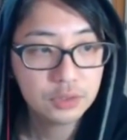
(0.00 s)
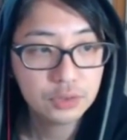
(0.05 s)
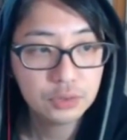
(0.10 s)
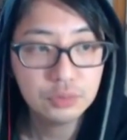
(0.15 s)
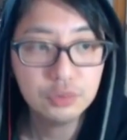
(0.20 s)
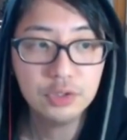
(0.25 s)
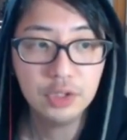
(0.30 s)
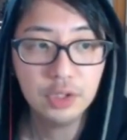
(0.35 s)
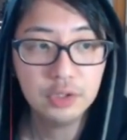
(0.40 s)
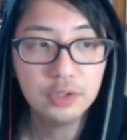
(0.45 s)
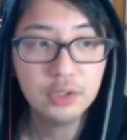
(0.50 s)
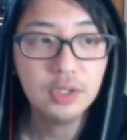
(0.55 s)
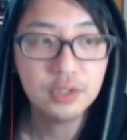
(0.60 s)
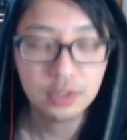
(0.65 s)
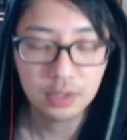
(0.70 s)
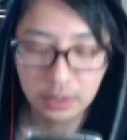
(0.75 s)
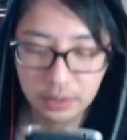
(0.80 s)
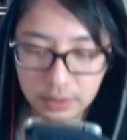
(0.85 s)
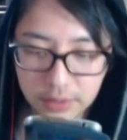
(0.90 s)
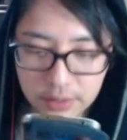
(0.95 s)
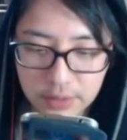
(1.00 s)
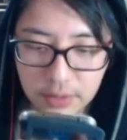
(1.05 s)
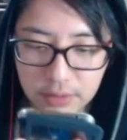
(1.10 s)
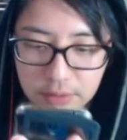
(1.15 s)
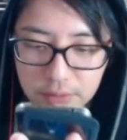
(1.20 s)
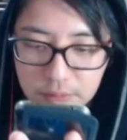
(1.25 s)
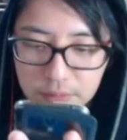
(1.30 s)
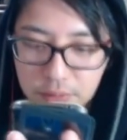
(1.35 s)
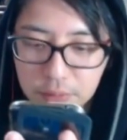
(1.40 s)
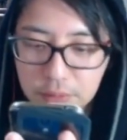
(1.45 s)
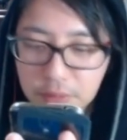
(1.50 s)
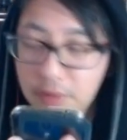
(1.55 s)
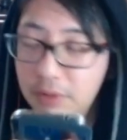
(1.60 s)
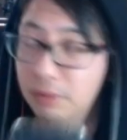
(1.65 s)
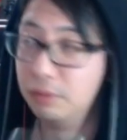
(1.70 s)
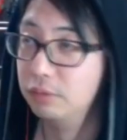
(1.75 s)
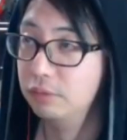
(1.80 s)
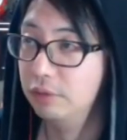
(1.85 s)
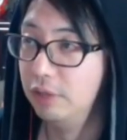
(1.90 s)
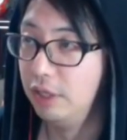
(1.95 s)
すぐにできないじゃないですか。そんなと
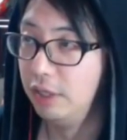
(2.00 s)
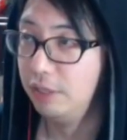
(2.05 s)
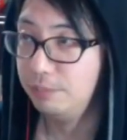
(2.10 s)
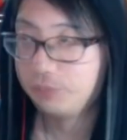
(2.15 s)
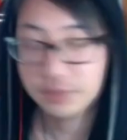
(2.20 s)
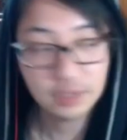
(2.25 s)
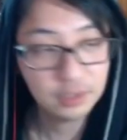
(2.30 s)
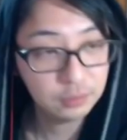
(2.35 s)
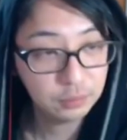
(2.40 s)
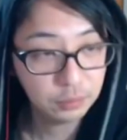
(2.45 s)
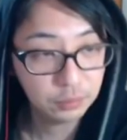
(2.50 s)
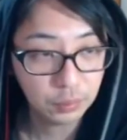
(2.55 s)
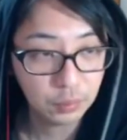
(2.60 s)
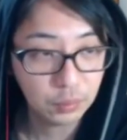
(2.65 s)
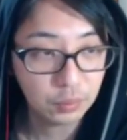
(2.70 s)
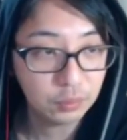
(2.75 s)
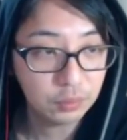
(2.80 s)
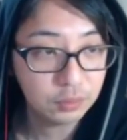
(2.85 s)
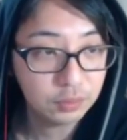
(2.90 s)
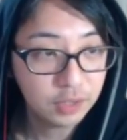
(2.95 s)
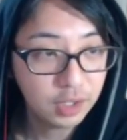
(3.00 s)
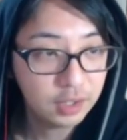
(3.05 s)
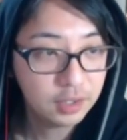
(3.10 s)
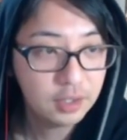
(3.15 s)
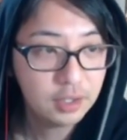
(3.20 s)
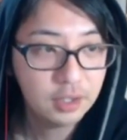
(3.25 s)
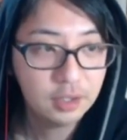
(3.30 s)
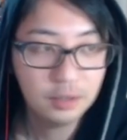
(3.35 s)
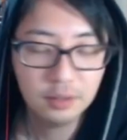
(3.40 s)
きは、このネプさんのところのね、